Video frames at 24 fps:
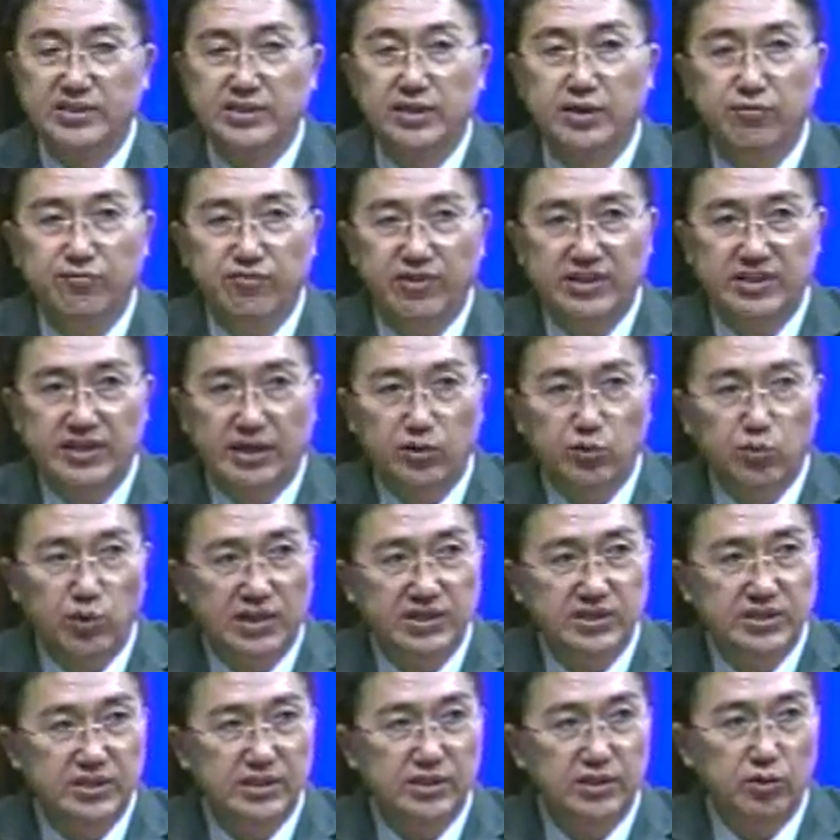外界非常
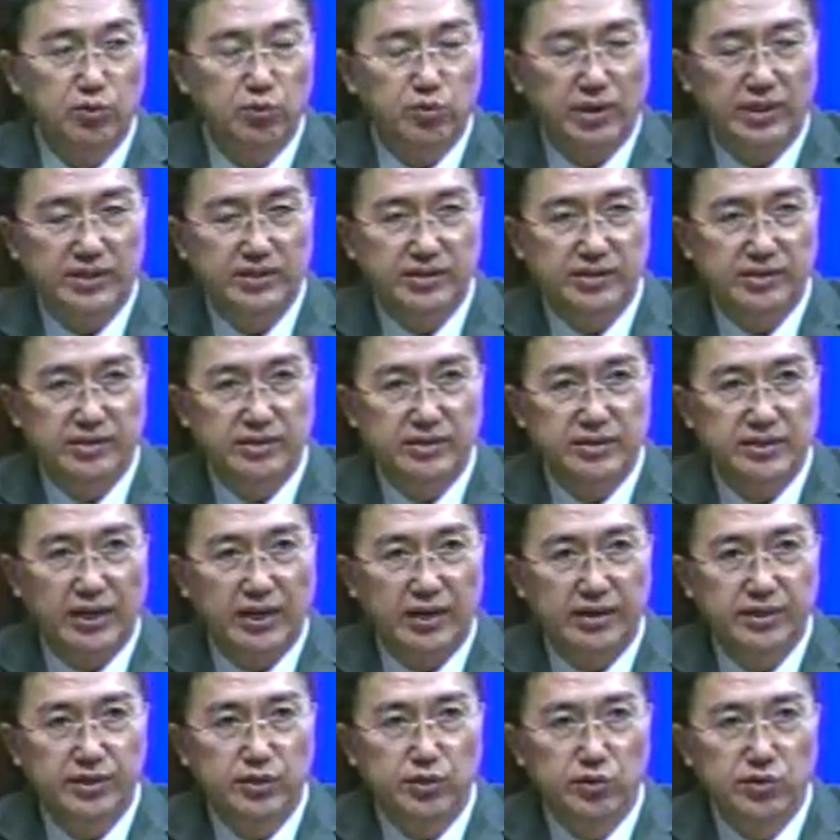关心有关于
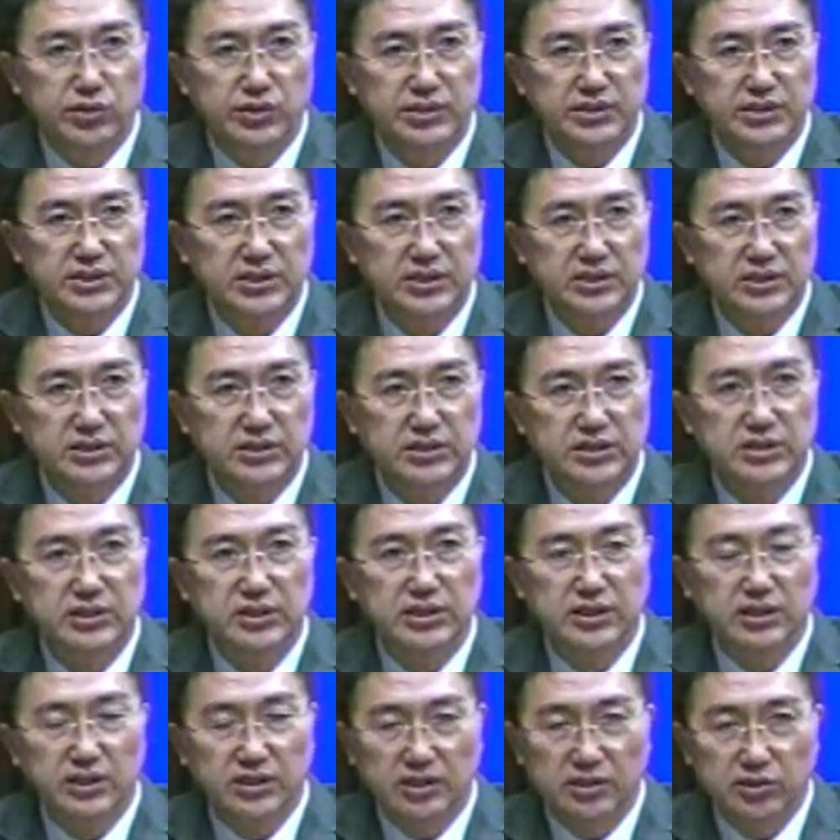台纽经
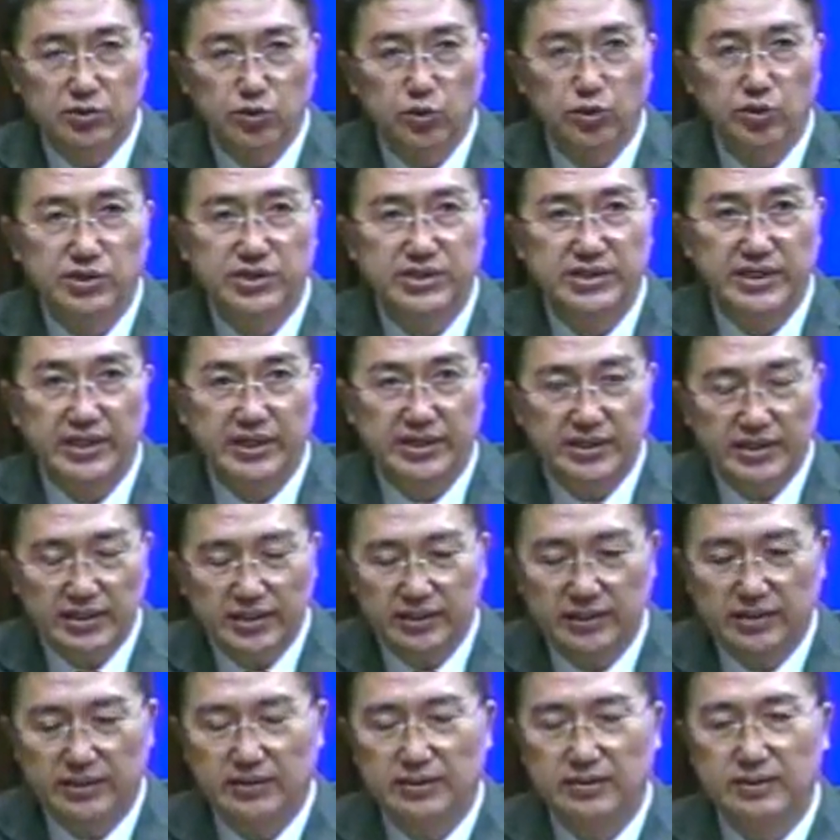济合作协
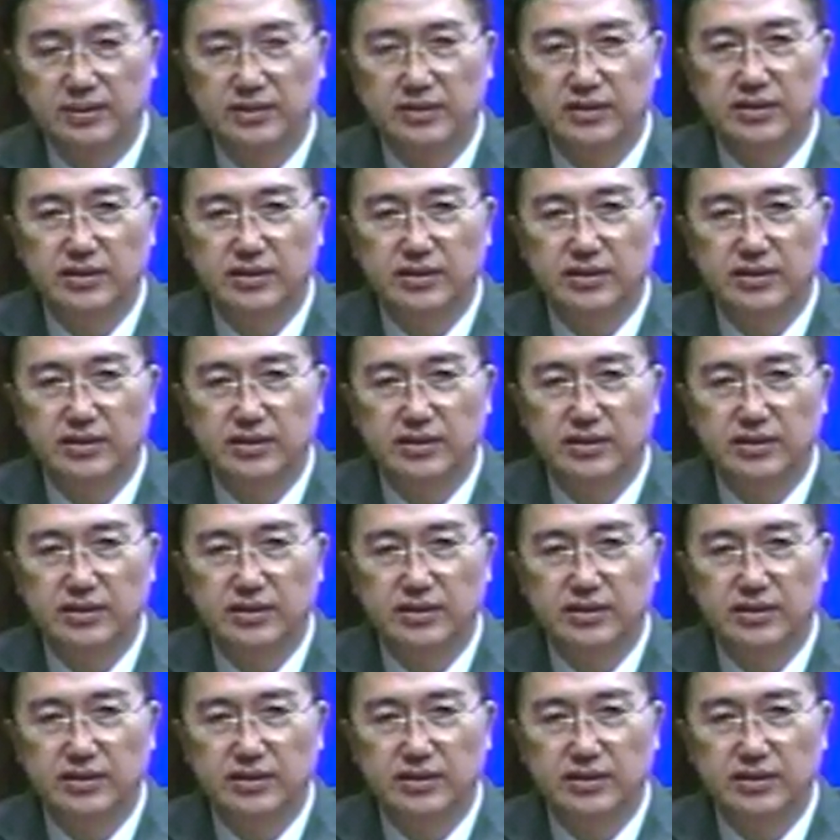定，